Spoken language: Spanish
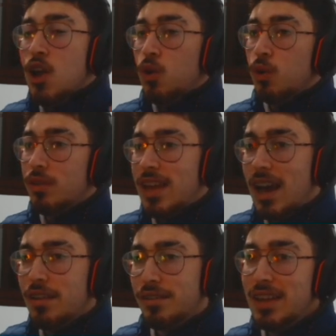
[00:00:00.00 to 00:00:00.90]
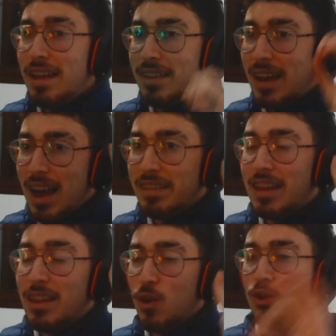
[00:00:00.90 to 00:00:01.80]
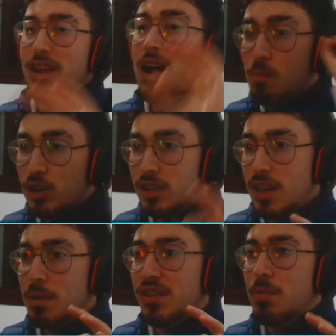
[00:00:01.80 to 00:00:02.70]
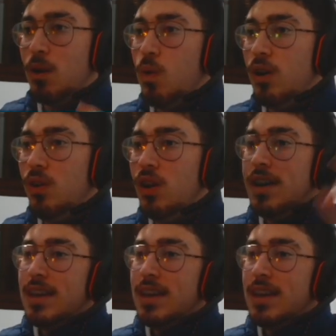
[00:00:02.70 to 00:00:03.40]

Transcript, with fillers: Lucía García, esta carta de oro estaba muy setada al principio del juego,